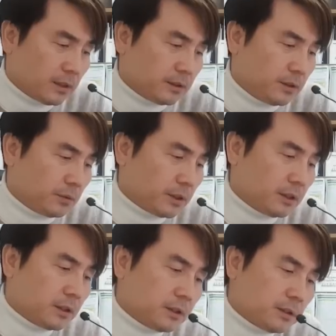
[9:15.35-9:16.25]
니온
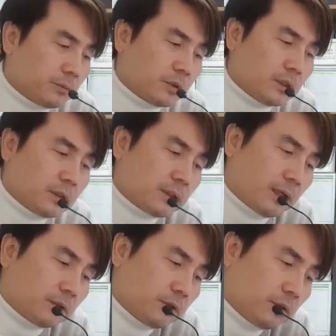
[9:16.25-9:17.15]
게이자이 신문은
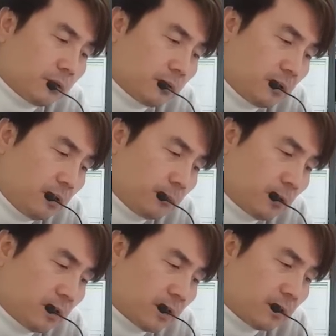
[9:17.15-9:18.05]
당초
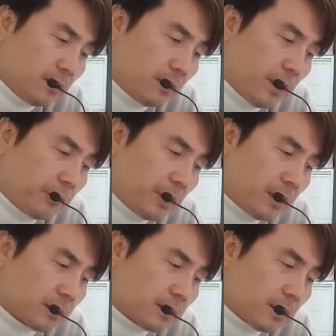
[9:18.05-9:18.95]
일본은행은
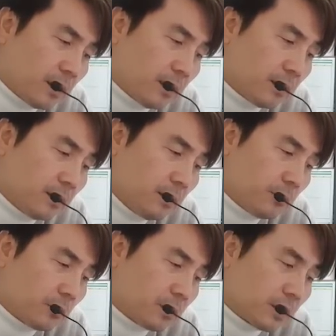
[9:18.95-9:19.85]
엔화 약세가
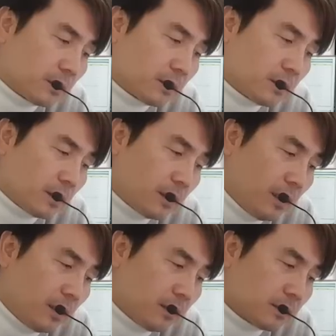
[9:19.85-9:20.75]
일본
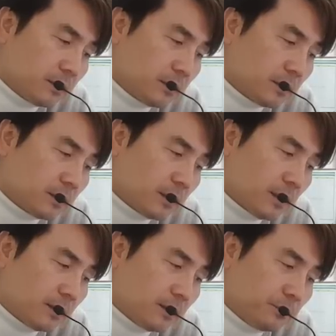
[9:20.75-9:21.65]
경제에
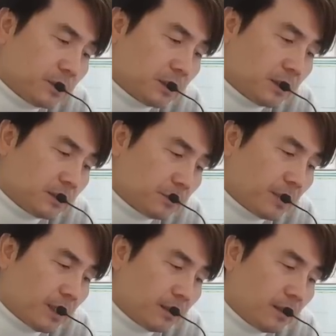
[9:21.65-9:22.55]
긍정적이라는
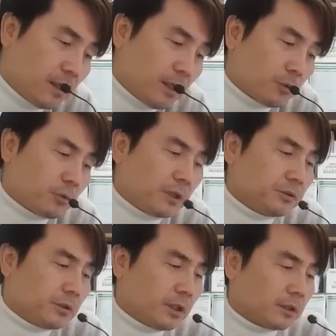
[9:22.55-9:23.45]
입장이었지만
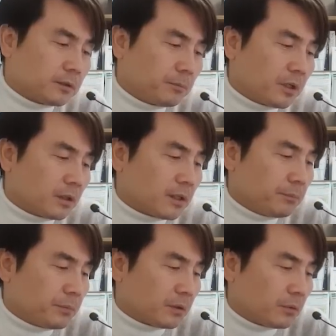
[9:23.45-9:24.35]
환율의
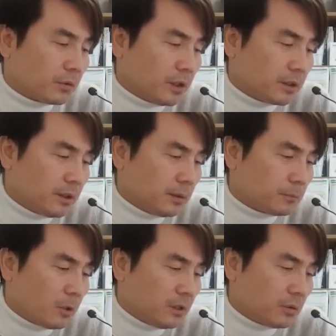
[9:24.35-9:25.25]
급격한 변동이
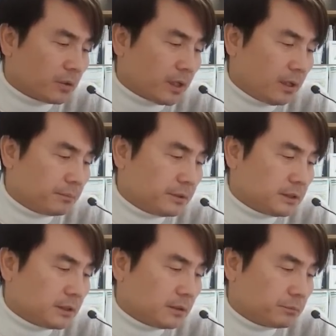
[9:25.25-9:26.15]
기업 활동에
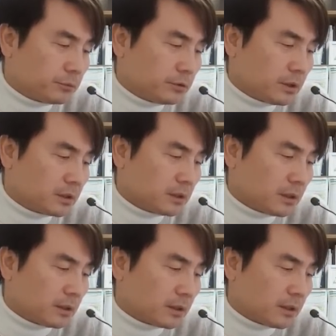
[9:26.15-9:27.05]
미치는
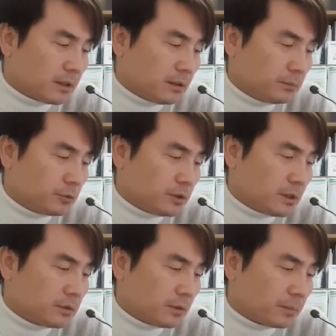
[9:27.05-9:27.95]
부정적 영향을
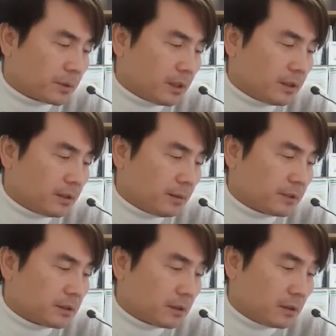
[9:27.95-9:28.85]
무시할 수 없게
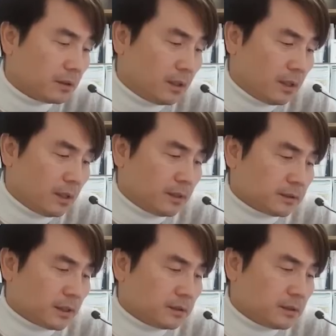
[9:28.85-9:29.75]
됐다면서
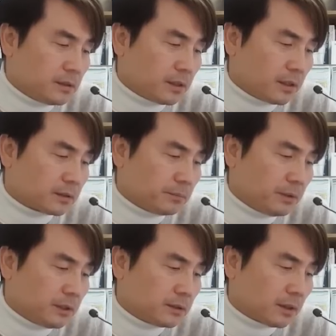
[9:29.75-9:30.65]
사실상의
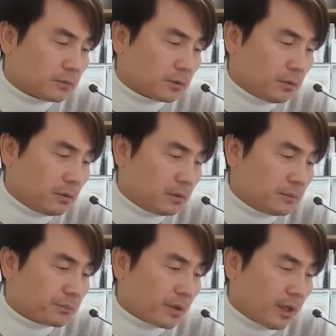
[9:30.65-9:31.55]
금리 인상으로
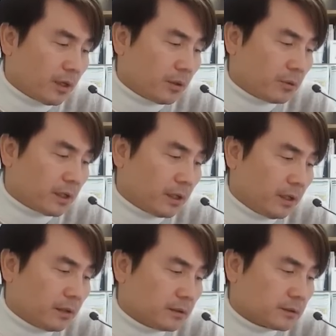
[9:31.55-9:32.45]

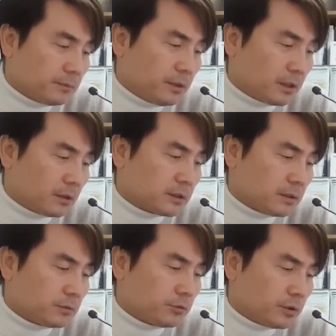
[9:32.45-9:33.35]
해외와의 금리
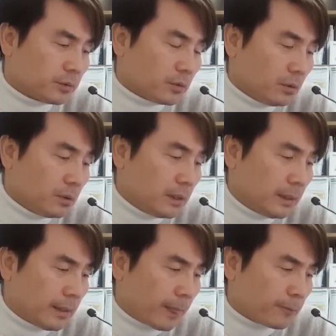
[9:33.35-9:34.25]
격차를 줄이고
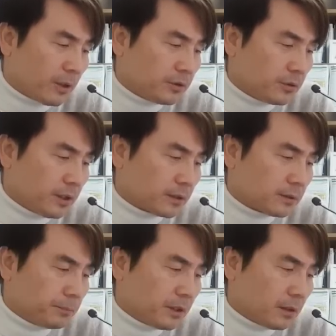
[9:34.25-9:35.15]
환율의
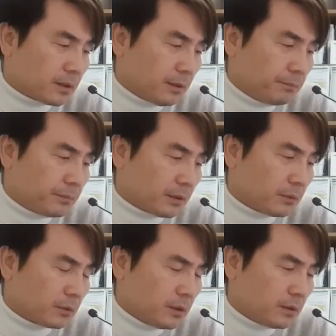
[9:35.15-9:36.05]
급격한
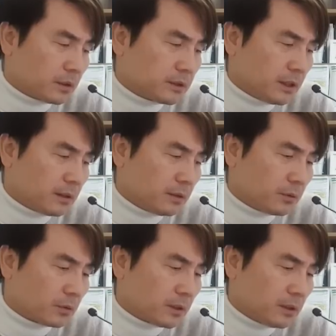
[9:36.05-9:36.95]
변동을 억제하는
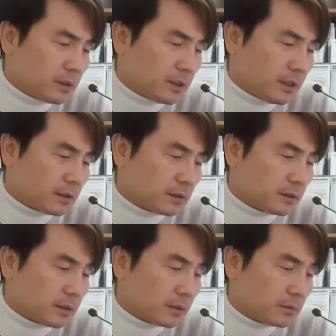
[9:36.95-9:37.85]
효과를 기대할
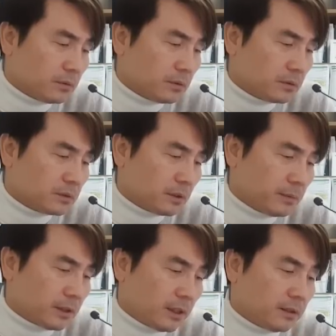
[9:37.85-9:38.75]
것이라고
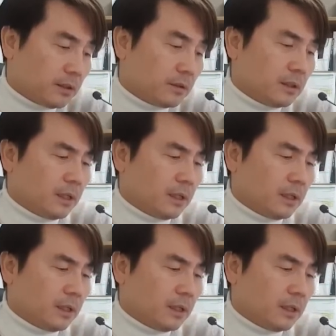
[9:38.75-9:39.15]
설명을 했네요.